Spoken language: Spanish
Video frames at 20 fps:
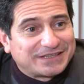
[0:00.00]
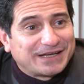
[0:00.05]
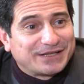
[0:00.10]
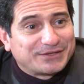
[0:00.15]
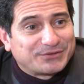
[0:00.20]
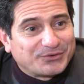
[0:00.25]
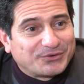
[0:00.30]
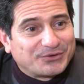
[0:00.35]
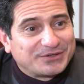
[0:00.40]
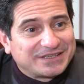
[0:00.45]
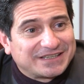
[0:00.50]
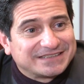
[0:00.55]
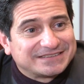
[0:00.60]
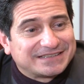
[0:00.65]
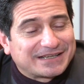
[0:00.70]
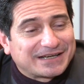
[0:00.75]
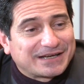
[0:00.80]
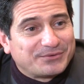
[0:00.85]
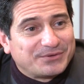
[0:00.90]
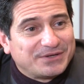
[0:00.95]
en Teletón y que
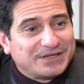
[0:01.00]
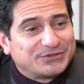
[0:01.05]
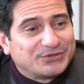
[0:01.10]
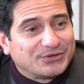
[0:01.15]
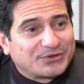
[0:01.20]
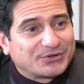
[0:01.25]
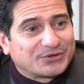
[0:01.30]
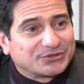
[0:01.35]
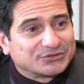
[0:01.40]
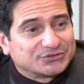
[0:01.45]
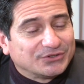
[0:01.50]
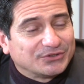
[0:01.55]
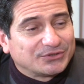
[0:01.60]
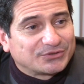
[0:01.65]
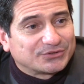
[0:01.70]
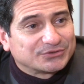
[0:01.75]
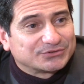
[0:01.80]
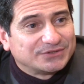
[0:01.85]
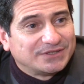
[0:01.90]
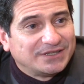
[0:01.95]
se rehabilitó con
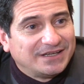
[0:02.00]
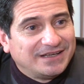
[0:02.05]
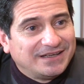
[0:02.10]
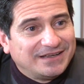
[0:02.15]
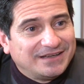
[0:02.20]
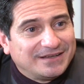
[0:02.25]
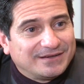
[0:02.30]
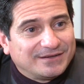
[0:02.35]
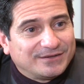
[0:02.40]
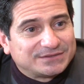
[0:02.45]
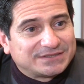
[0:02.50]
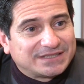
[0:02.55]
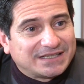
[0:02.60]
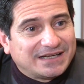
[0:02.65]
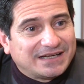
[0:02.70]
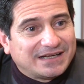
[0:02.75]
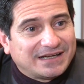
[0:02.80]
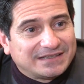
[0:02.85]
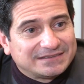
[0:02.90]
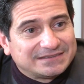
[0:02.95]
nosotros. O
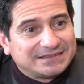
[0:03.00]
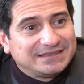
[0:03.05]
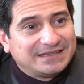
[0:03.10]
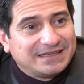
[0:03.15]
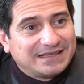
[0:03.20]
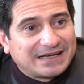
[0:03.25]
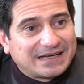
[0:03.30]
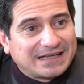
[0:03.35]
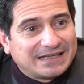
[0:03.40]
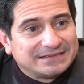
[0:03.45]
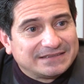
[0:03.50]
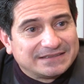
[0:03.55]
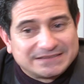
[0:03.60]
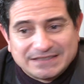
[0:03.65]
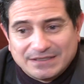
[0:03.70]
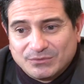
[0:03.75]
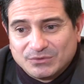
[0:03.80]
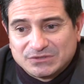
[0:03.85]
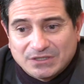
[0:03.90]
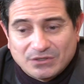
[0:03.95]
sea, así de grande,
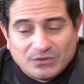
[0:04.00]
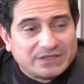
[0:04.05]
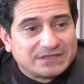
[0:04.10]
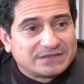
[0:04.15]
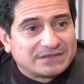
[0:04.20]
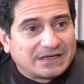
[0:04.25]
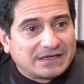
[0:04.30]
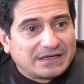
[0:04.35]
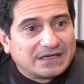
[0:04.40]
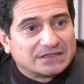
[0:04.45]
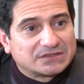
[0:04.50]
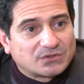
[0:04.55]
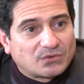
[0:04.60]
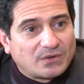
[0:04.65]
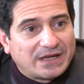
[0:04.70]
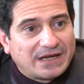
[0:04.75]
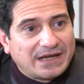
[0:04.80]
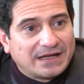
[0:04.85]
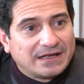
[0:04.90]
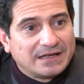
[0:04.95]
chavos que hoy están en la
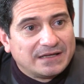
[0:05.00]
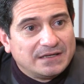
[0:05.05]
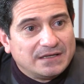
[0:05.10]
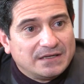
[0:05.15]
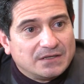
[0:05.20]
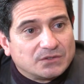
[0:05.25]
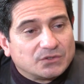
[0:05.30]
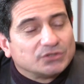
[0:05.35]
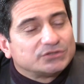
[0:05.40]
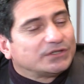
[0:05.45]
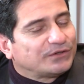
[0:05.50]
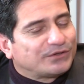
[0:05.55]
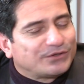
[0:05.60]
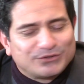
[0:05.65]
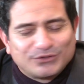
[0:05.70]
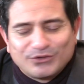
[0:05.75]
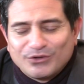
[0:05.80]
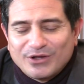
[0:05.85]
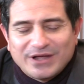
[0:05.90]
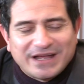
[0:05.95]
escuela.
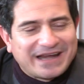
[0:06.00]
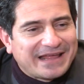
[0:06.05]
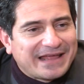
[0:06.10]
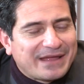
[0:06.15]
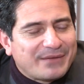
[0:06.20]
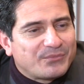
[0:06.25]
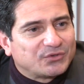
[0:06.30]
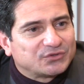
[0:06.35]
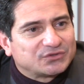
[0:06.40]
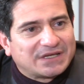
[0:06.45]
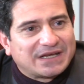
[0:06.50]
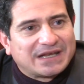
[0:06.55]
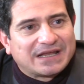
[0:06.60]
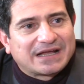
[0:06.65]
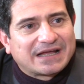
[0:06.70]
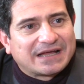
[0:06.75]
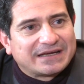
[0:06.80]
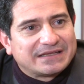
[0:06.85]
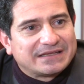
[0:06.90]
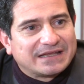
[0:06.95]
Nosotros no creemos en
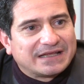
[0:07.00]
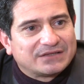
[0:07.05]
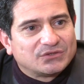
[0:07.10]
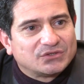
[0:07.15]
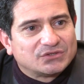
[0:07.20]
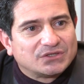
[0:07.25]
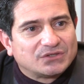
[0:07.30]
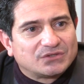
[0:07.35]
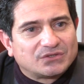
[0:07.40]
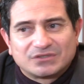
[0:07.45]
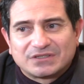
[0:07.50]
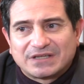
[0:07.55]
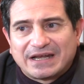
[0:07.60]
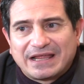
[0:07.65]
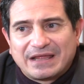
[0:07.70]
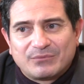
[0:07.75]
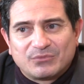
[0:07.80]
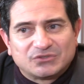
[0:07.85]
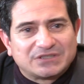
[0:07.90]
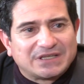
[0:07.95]
la caridad, nosotros
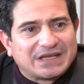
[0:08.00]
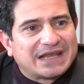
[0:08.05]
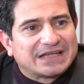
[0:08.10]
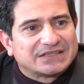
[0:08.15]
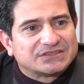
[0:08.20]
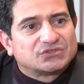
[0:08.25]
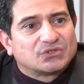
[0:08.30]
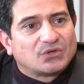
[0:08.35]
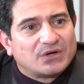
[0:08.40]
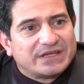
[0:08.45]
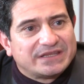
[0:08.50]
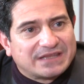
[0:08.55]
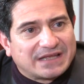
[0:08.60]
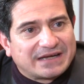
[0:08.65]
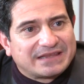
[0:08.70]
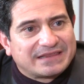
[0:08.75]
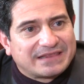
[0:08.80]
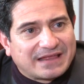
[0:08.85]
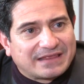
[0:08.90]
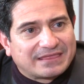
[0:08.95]
creemos en la
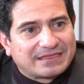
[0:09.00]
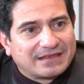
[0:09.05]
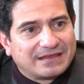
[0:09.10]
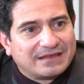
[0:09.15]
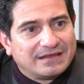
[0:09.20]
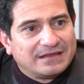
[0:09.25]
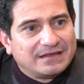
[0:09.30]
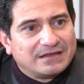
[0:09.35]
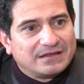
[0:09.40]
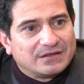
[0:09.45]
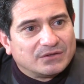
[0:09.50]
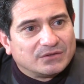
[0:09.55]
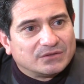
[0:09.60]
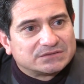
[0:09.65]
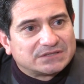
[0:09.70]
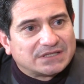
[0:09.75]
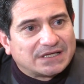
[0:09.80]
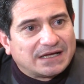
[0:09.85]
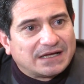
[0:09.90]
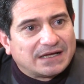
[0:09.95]
solidaridad.
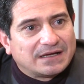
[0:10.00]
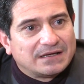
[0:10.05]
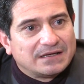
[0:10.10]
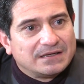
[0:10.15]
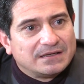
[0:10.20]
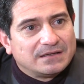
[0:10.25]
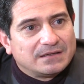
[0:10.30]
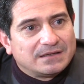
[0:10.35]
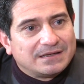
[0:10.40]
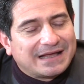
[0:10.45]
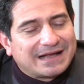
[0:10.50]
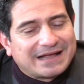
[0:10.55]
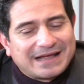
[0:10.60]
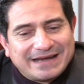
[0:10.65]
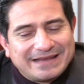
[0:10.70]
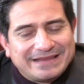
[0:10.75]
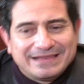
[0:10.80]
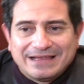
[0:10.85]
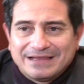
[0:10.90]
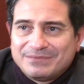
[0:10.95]
O sea, la
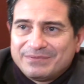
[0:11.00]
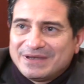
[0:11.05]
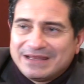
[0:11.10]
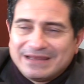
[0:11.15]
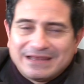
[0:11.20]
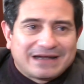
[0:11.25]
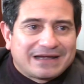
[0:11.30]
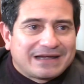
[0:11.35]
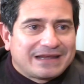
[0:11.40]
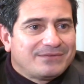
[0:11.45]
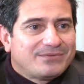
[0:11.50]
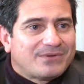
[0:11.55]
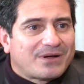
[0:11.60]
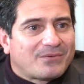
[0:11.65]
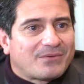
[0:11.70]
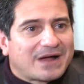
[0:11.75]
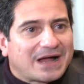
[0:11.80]
caridad viene de arriba